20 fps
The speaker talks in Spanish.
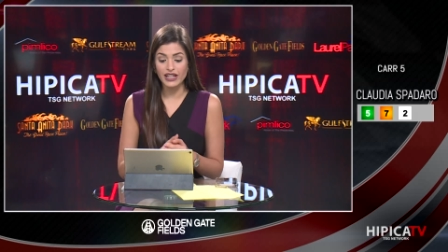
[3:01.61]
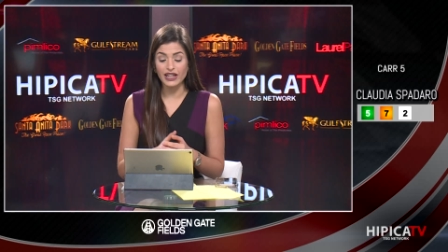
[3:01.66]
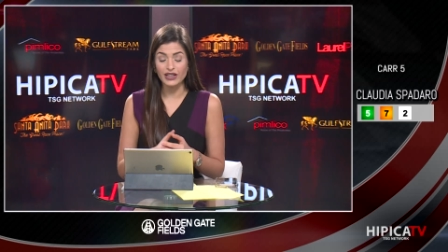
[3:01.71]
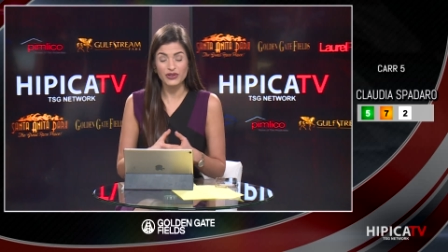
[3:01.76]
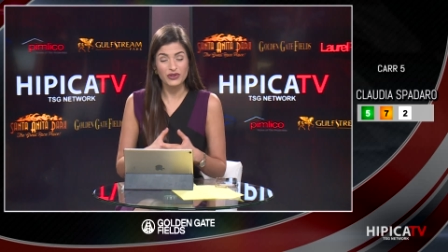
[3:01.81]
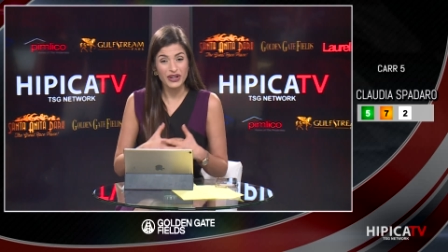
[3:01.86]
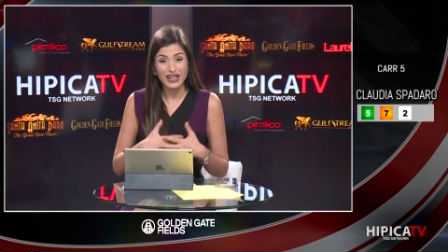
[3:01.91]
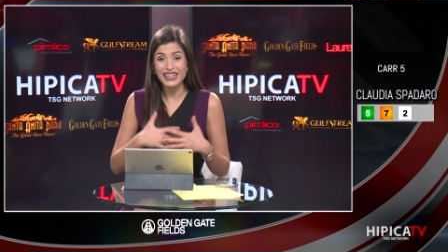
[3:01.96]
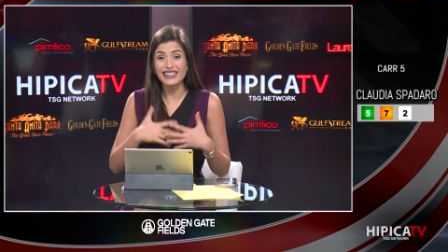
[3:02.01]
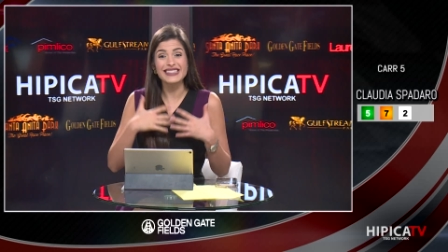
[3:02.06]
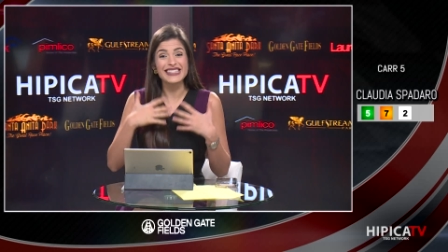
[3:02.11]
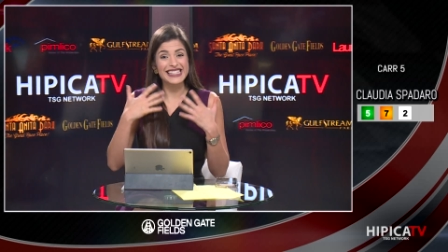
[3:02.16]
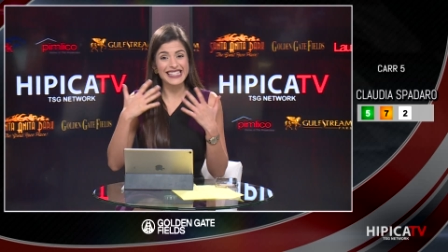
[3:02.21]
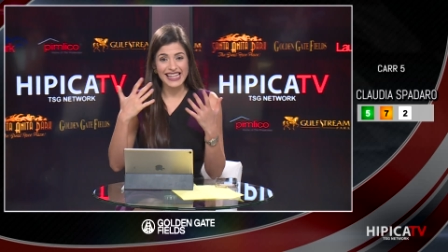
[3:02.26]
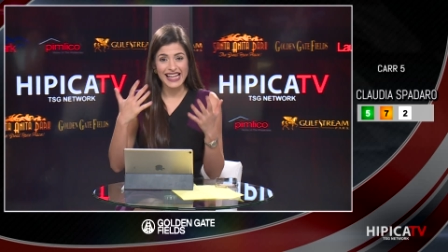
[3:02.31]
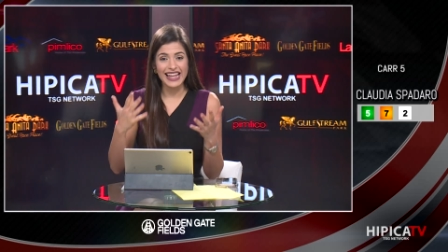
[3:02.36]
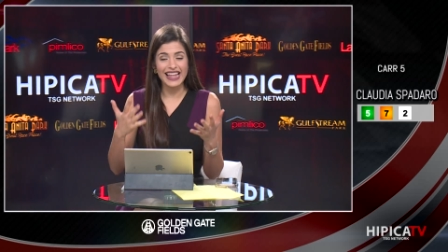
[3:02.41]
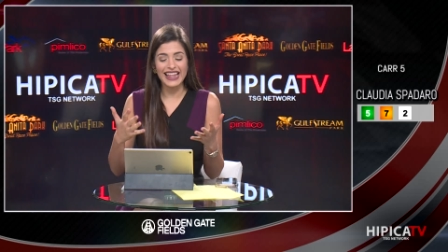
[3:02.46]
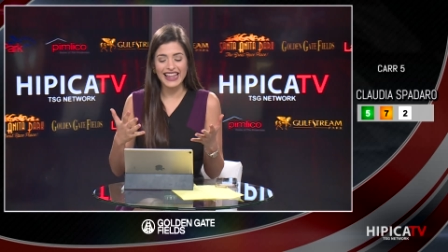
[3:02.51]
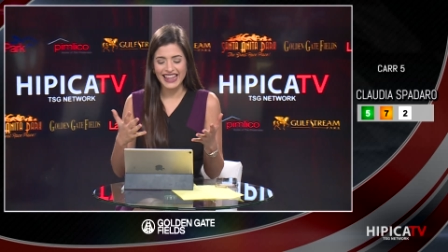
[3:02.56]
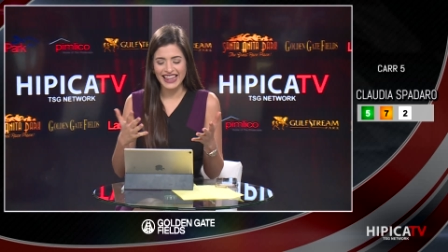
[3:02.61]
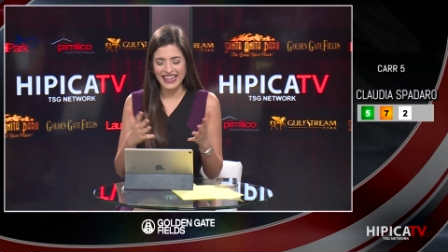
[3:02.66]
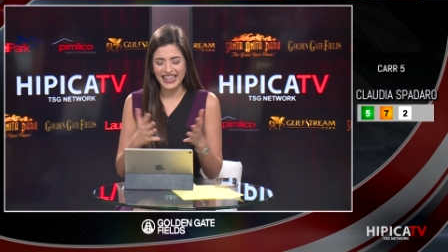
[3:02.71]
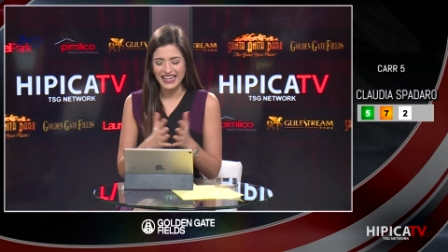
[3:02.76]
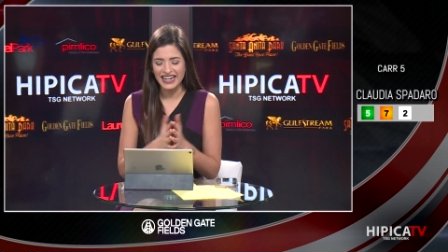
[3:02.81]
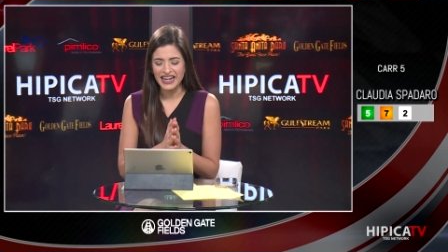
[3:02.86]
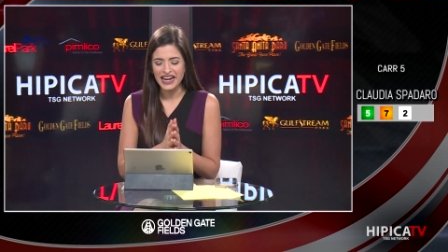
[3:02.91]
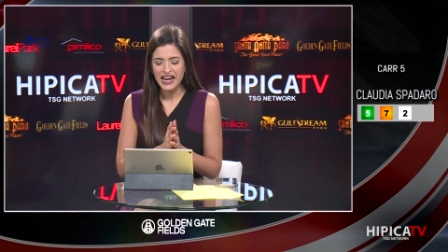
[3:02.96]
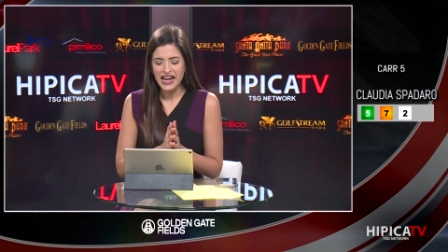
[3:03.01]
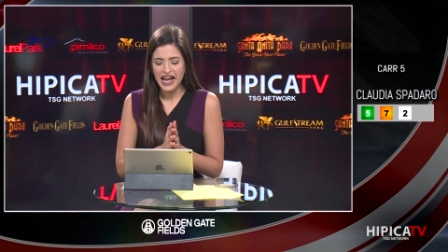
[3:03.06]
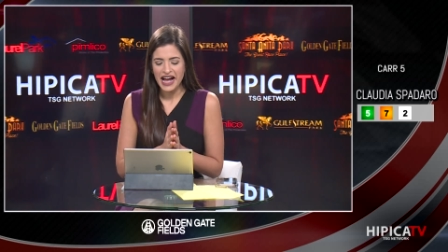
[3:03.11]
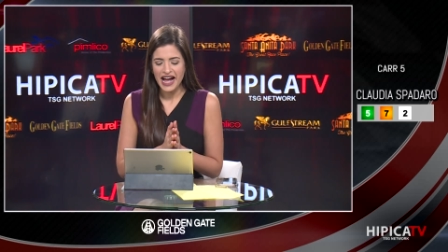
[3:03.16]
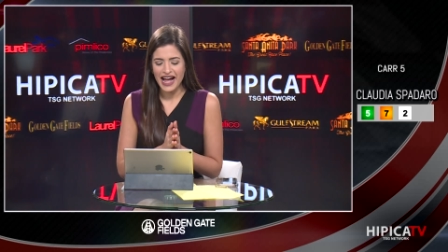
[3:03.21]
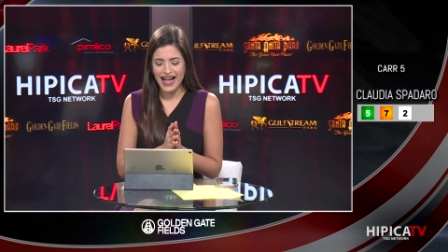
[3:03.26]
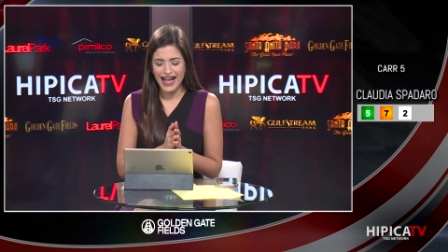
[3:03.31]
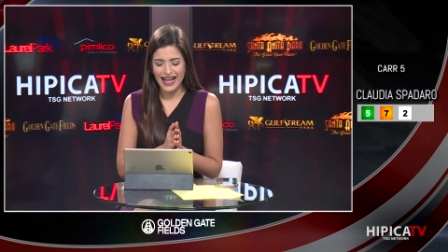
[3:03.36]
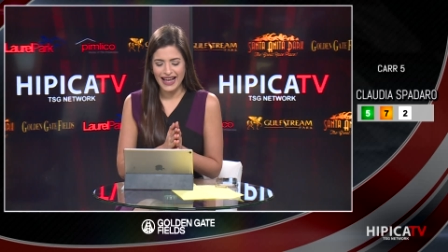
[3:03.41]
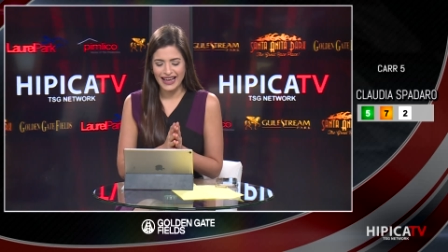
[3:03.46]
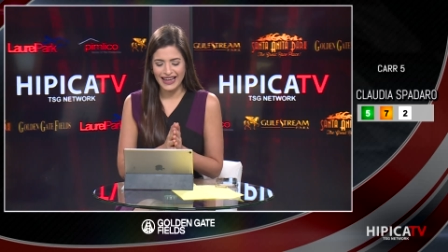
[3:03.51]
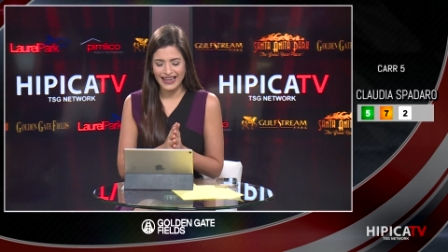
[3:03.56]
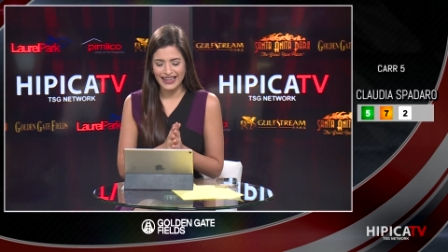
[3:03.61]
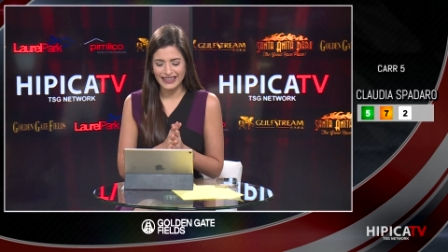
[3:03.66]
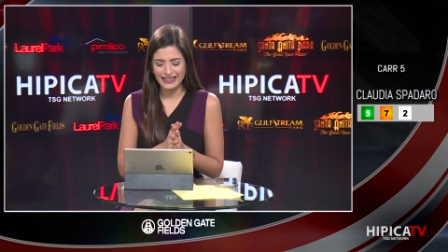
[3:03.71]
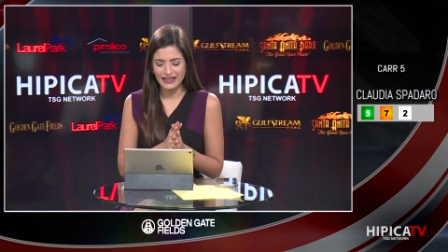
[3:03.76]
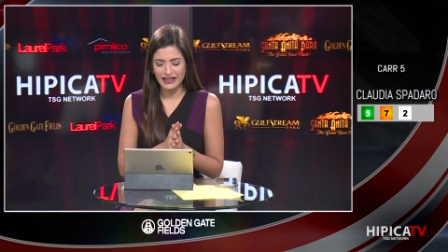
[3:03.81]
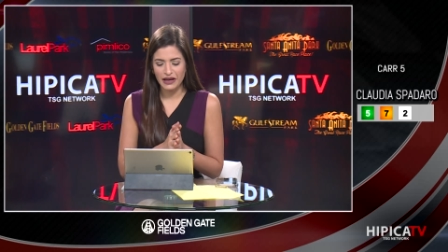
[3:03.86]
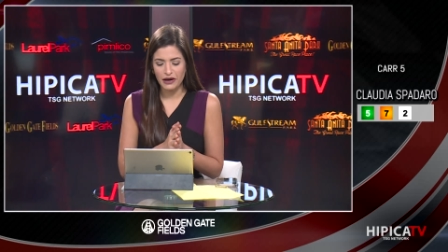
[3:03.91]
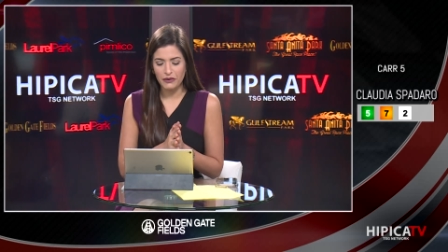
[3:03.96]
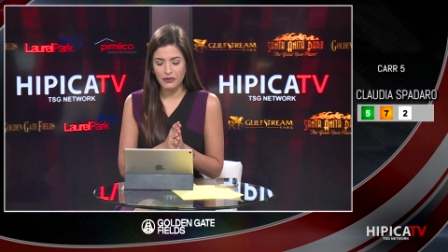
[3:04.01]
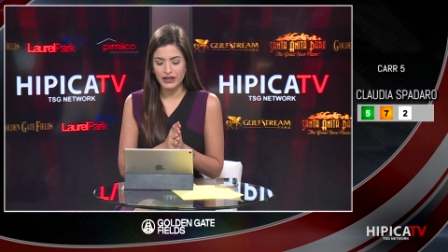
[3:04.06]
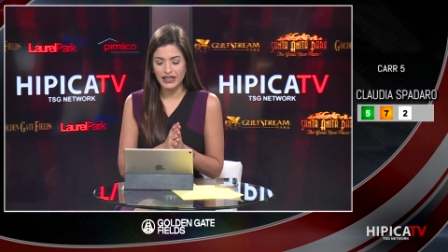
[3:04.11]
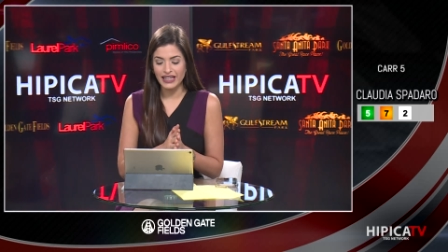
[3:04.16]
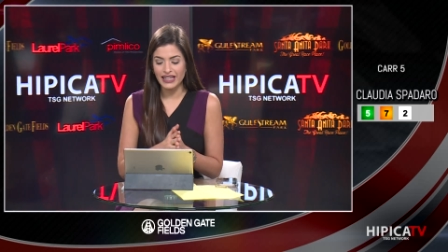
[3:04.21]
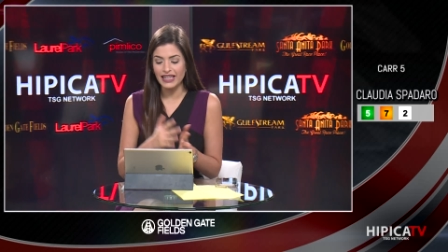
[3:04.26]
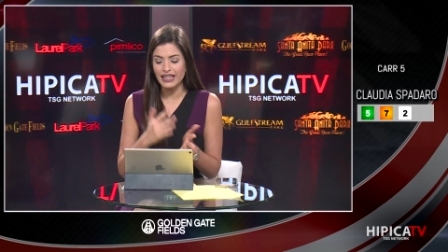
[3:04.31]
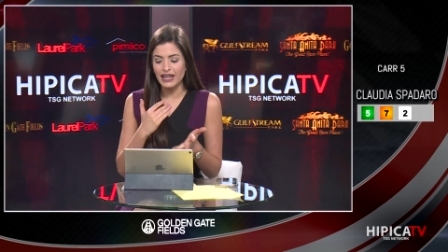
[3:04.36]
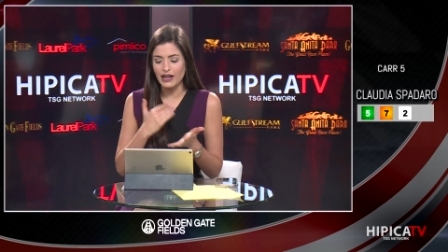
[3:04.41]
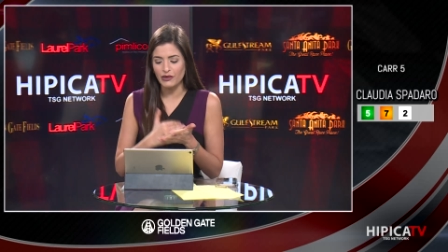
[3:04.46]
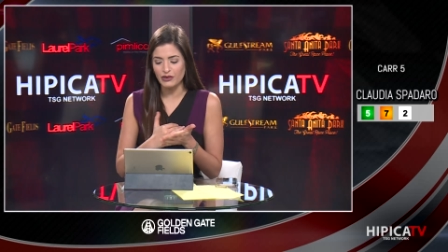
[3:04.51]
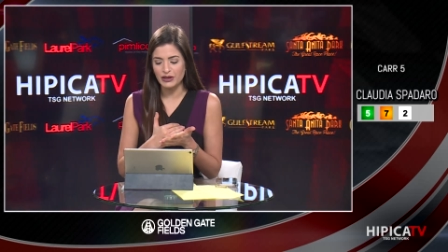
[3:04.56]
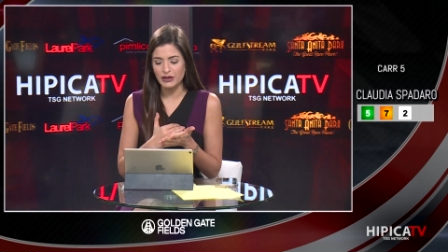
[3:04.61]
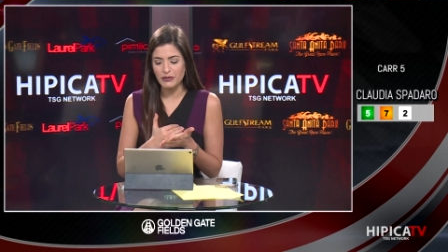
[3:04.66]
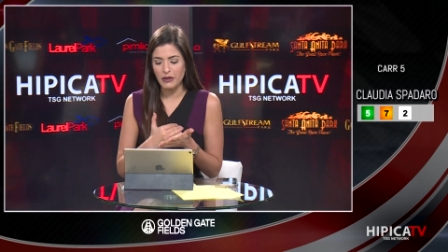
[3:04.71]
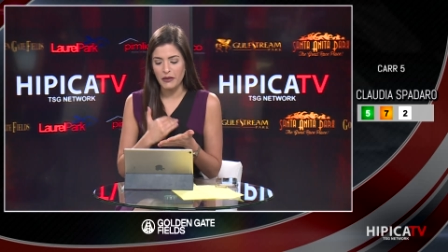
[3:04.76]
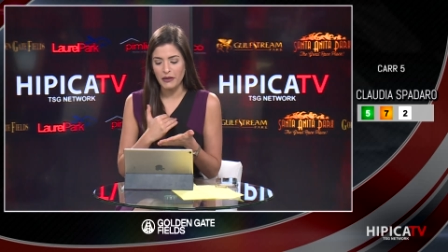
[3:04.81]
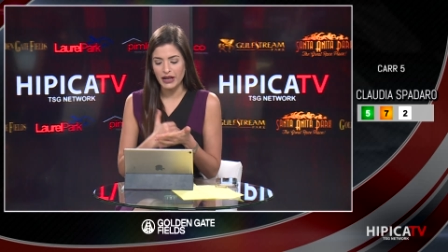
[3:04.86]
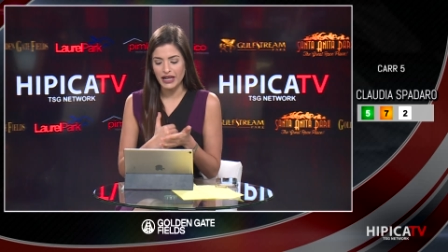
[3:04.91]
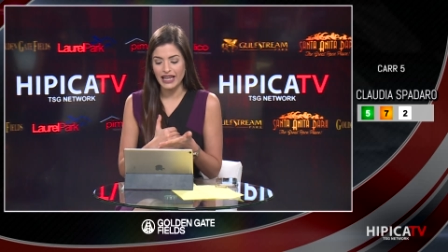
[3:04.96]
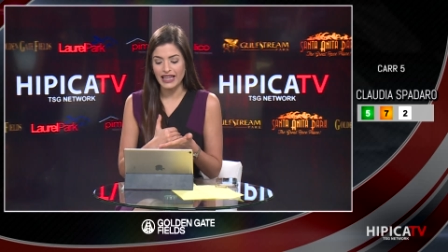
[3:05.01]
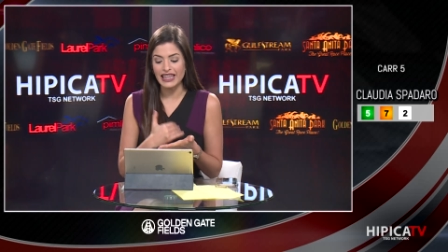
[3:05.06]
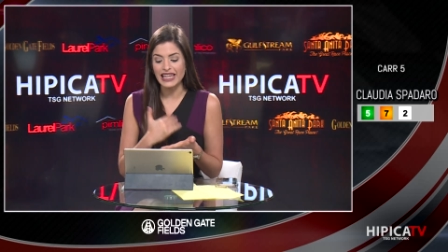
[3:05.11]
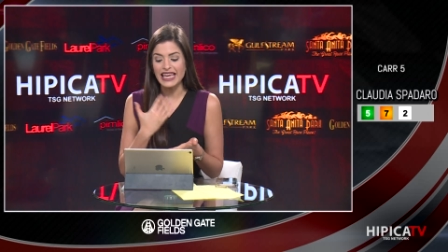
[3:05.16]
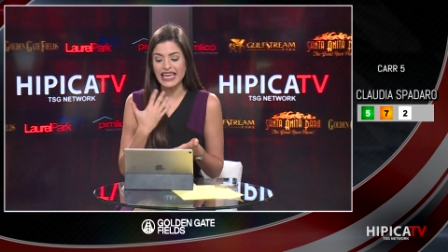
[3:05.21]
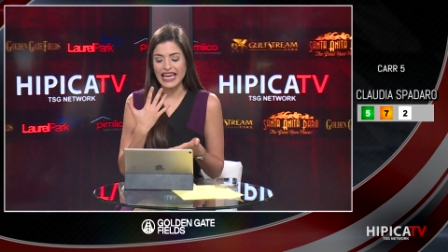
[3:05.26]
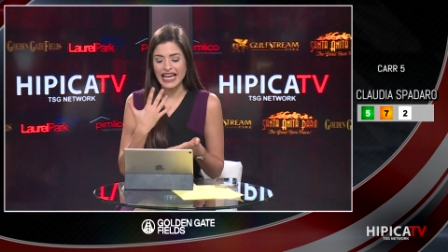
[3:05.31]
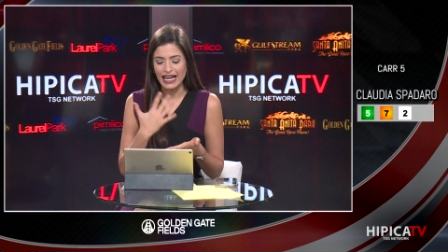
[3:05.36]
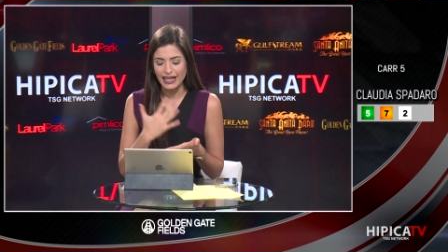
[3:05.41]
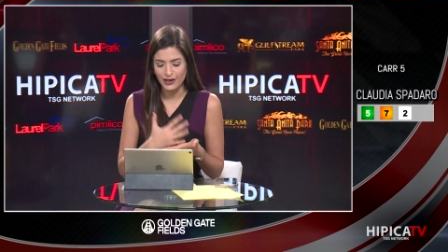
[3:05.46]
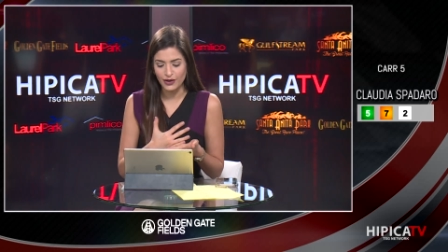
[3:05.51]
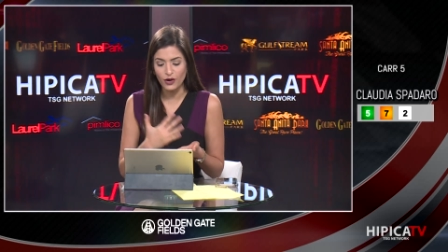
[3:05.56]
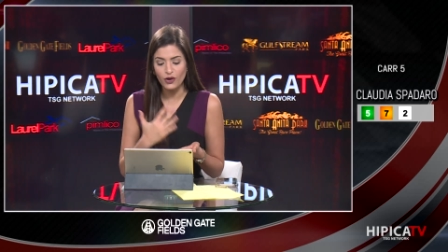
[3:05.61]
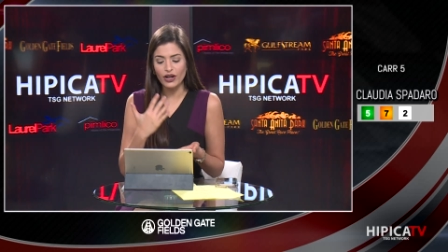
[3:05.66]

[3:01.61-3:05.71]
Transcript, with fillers: Estoy cansada de dar a esta yegua en línea. La última vez la di y ganó.